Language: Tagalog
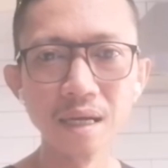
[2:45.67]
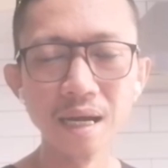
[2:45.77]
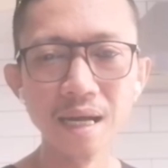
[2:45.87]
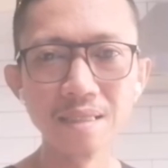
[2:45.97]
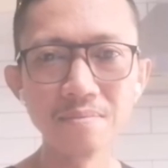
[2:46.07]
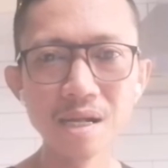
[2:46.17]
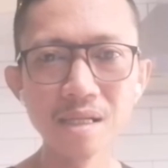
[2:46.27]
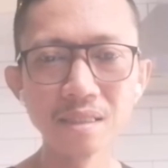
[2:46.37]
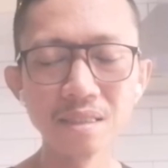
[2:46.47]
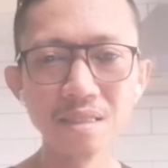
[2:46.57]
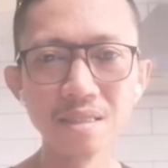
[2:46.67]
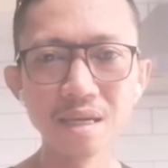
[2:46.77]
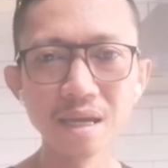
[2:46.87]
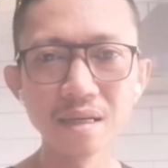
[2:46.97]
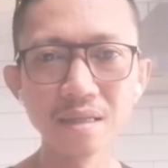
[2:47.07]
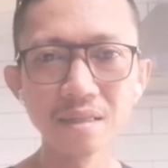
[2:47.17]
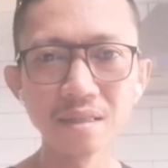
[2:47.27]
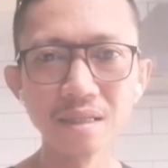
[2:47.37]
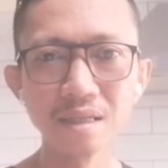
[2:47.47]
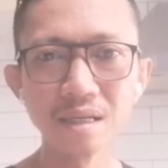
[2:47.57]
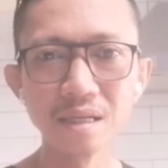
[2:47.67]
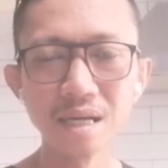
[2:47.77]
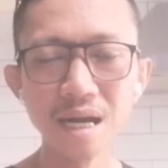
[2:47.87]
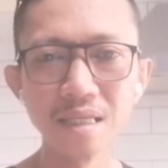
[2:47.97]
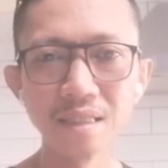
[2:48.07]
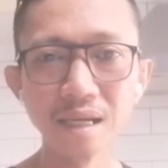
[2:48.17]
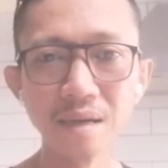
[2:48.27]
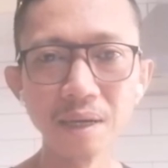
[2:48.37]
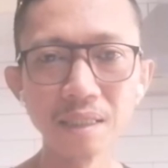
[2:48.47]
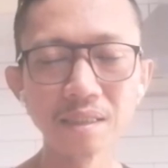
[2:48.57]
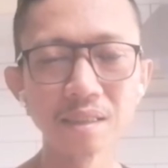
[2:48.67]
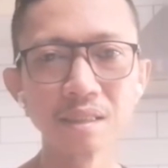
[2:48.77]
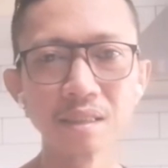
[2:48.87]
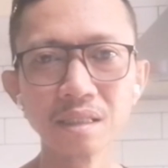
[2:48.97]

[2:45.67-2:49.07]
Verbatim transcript: animals, insect na galing sa labas,